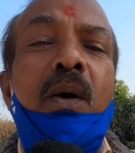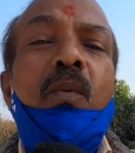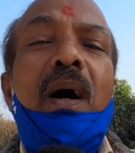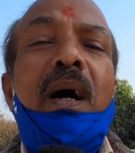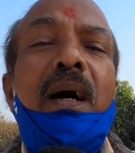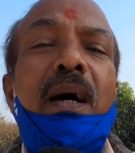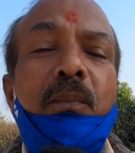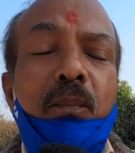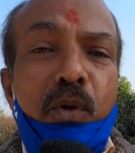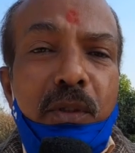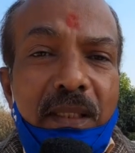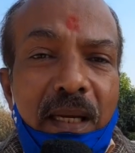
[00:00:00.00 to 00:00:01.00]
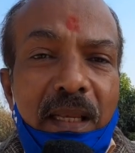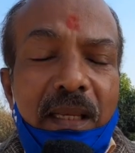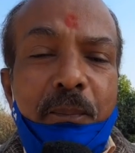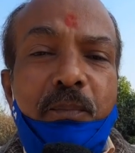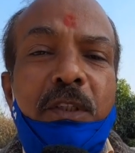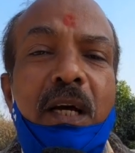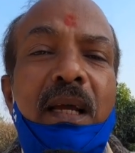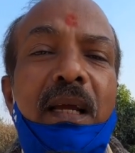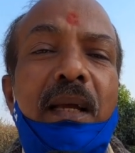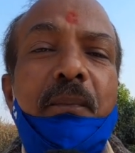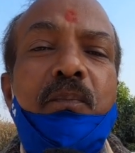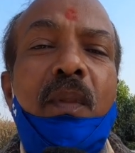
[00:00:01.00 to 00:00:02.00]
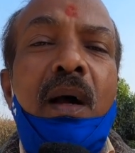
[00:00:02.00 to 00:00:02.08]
वहाँ भुटिया लेपचा है